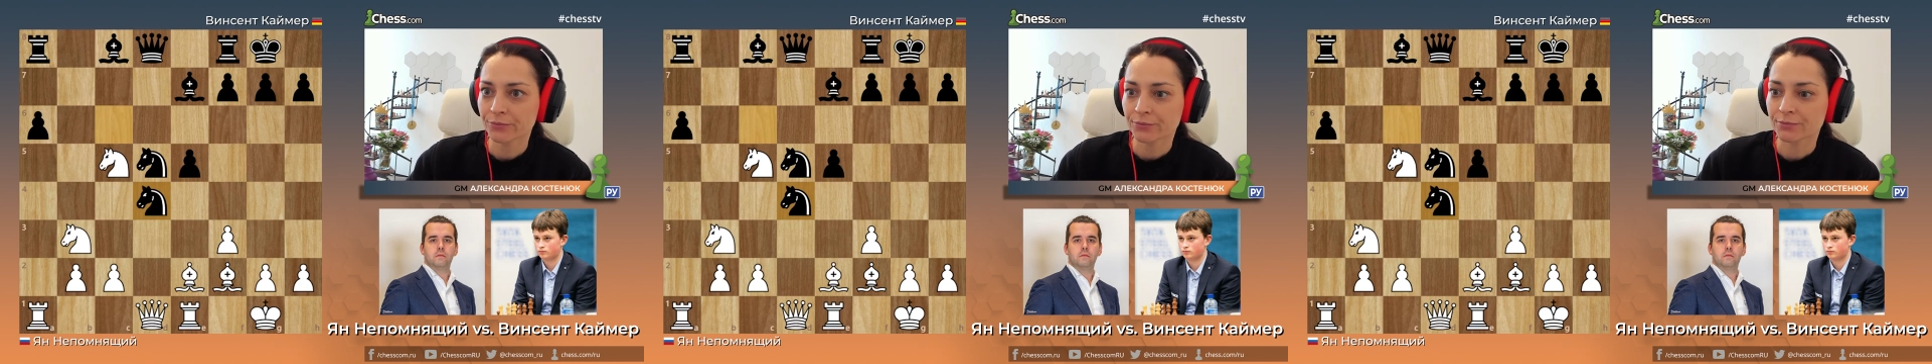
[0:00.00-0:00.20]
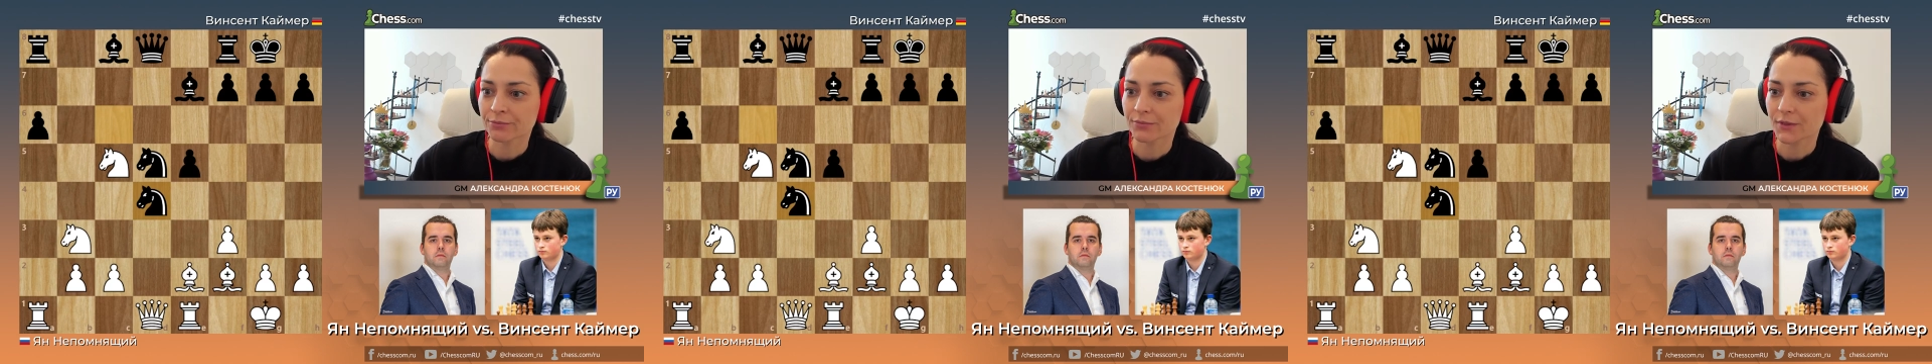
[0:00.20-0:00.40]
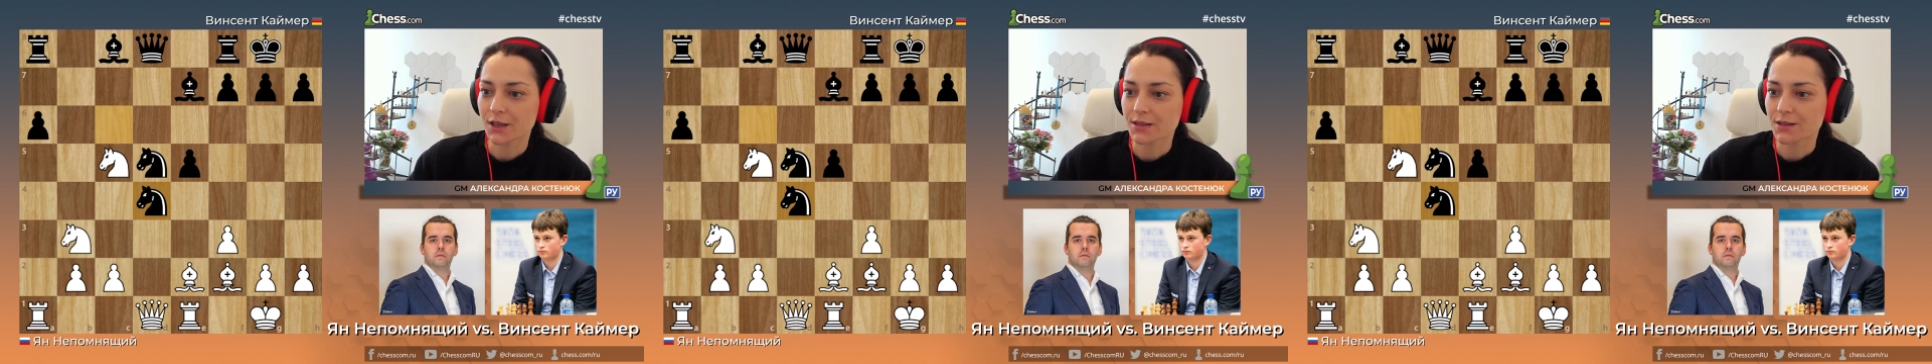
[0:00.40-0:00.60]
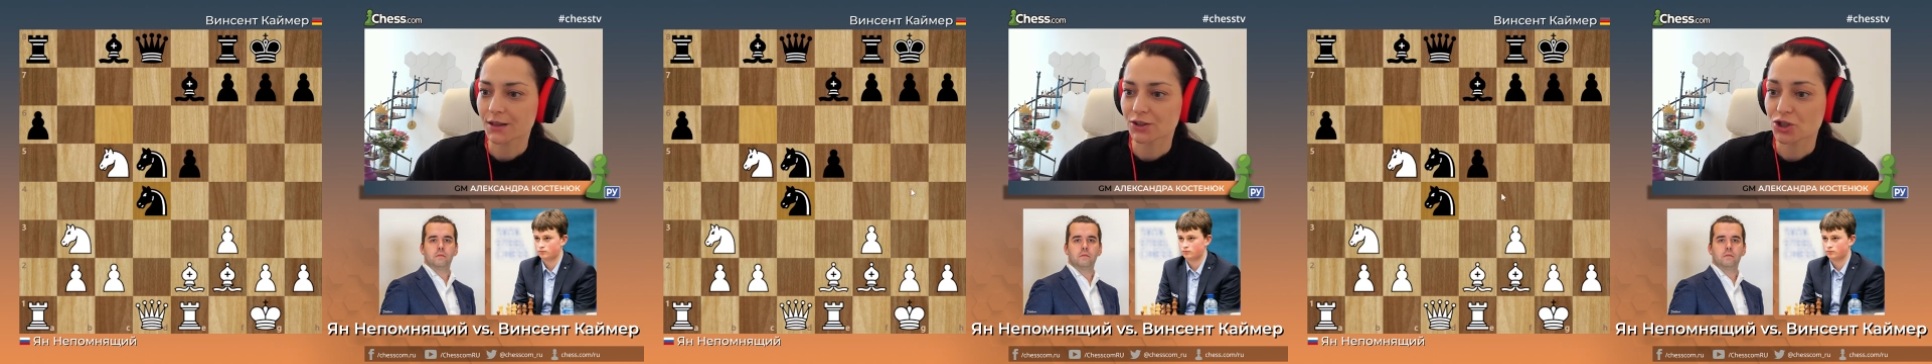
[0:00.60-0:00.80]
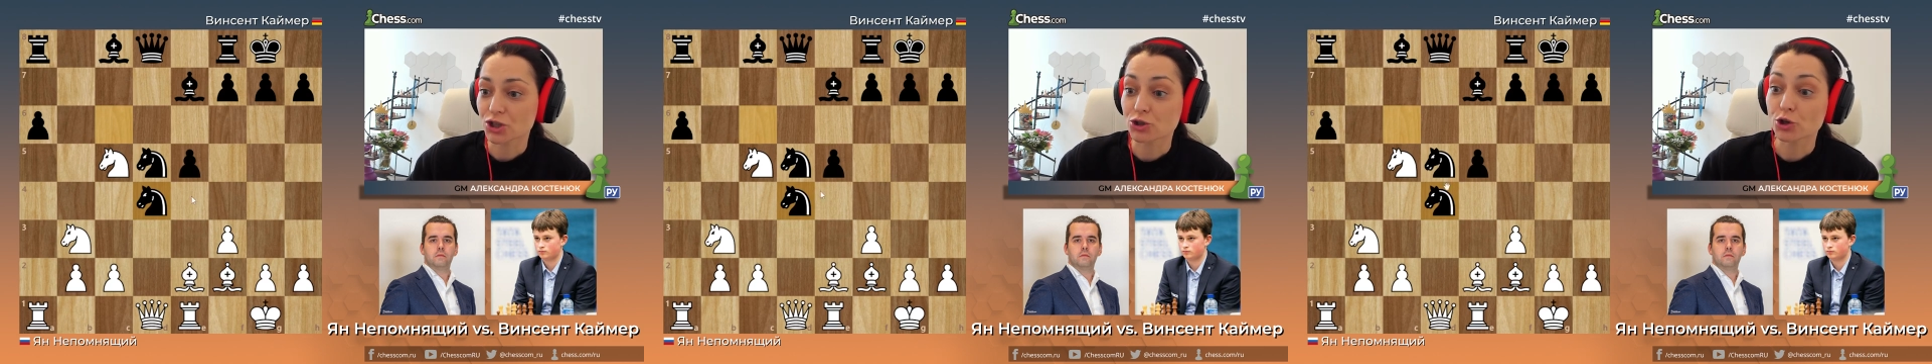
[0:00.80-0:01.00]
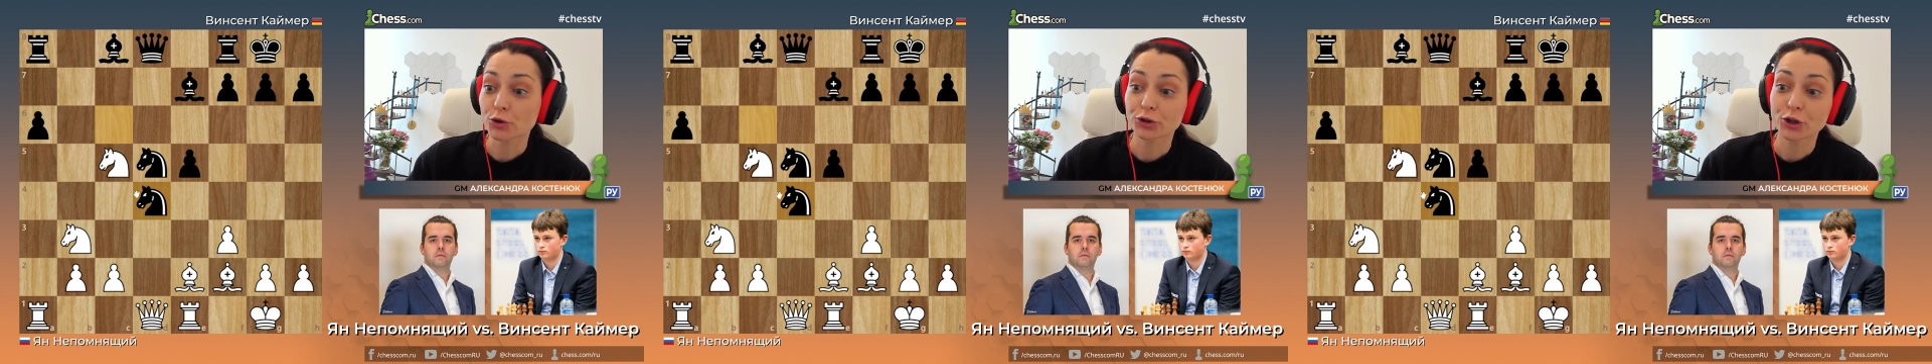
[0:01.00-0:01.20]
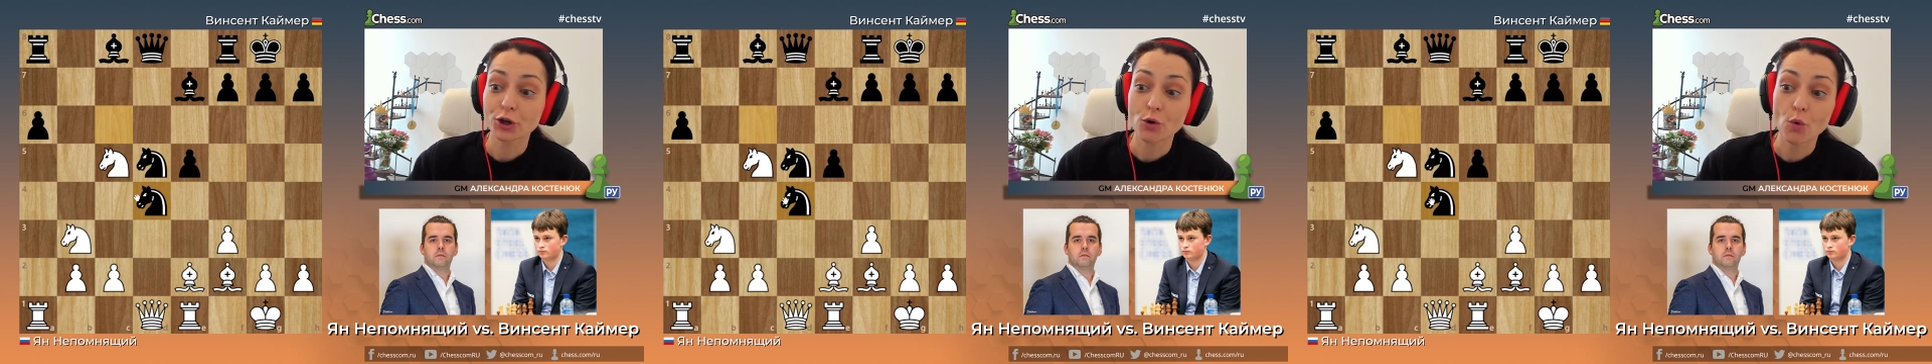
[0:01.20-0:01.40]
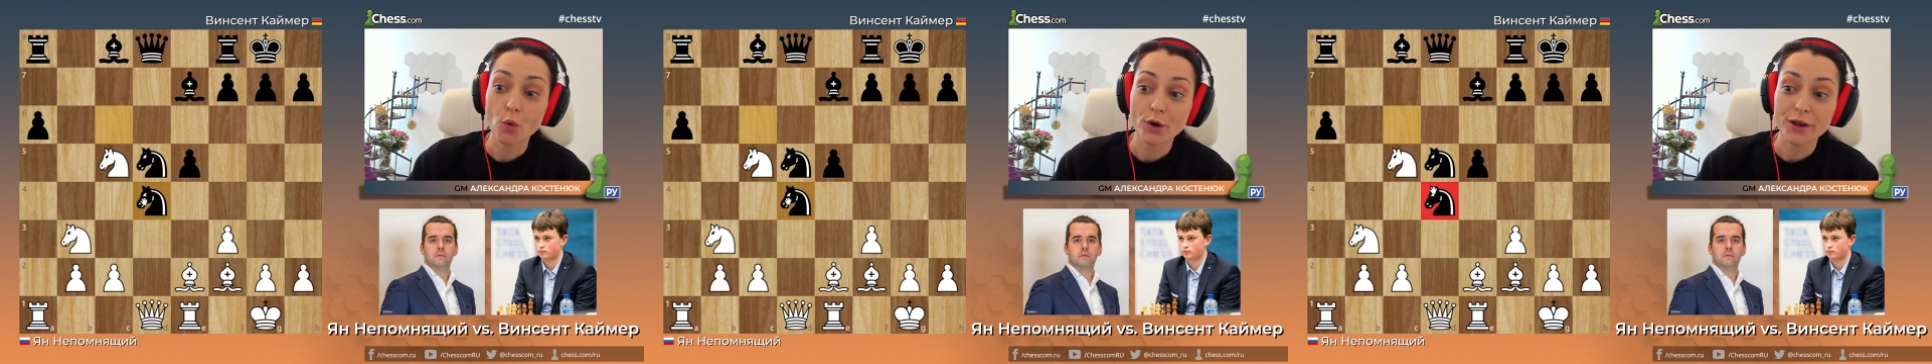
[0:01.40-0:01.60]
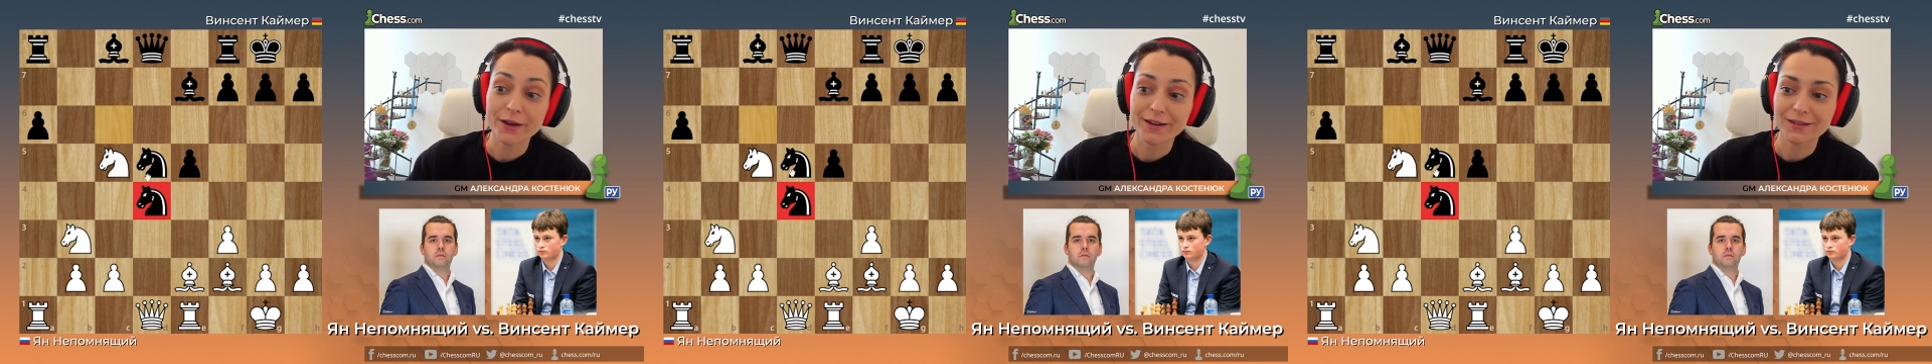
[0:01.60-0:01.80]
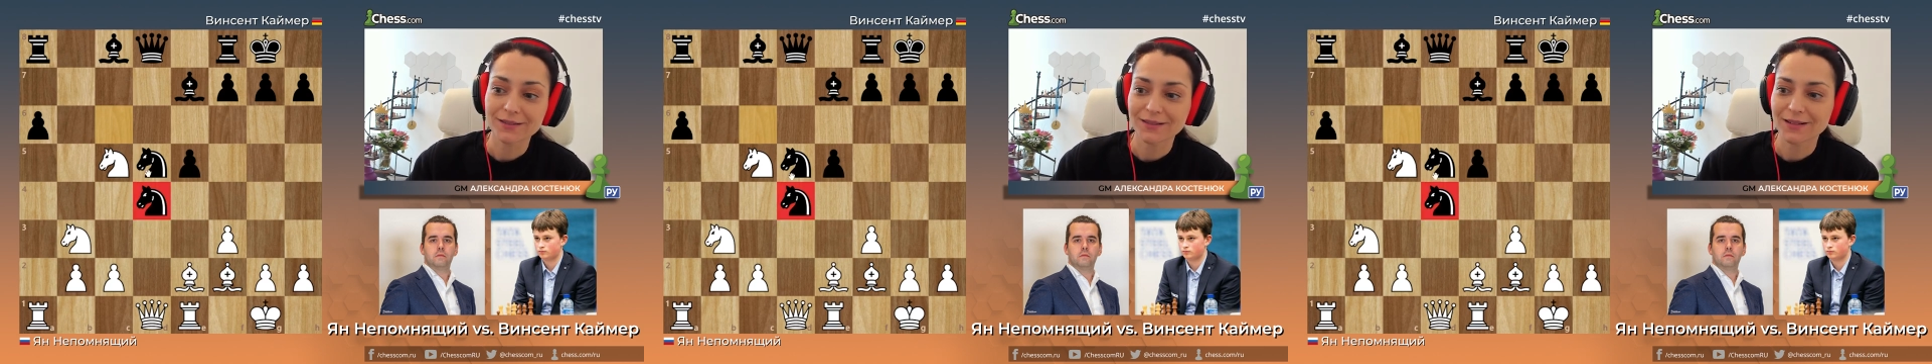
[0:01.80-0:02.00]
достаточно, черные
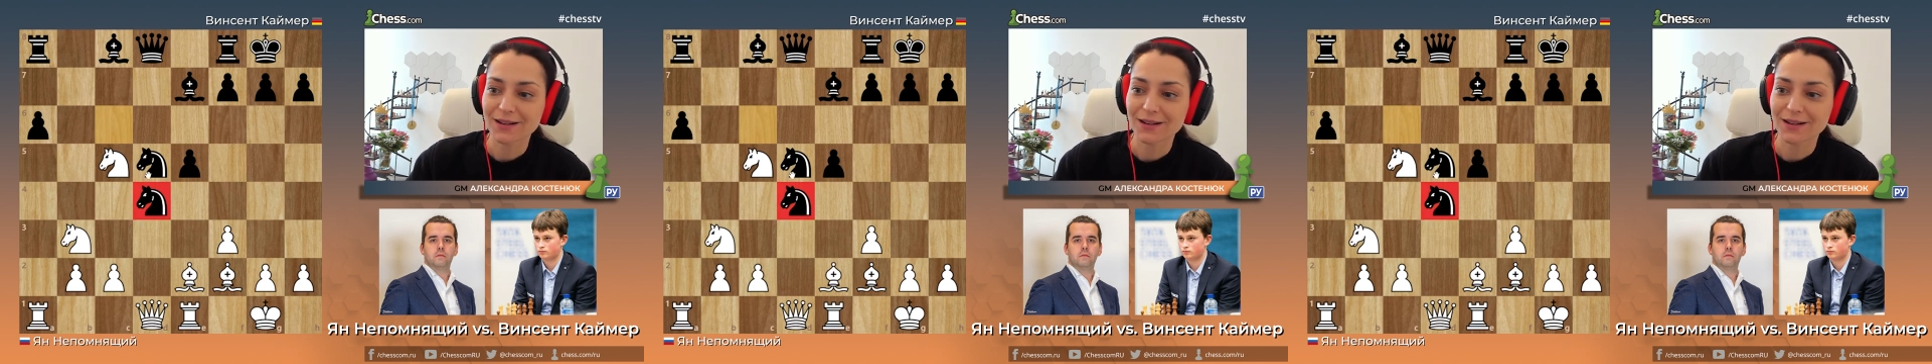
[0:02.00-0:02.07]
кони